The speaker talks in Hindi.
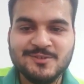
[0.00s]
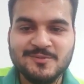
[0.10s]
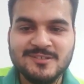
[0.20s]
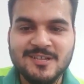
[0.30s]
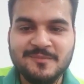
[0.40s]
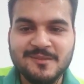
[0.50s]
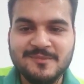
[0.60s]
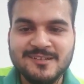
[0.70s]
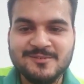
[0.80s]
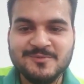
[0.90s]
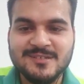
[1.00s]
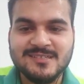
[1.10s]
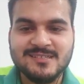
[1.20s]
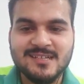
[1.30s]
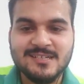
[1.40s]
बहुत बहुत बधाई
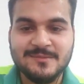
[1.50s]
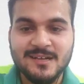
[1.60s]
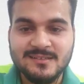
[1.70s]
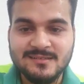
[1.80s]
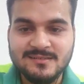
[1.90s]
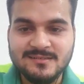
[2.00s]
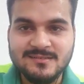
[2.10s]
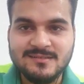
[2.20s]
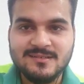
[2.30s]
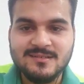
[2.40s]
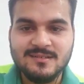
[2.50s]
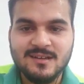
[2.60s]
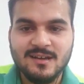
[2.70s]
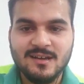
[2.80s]
चौबे जी अमरमणि दुबे जी धन्यवाद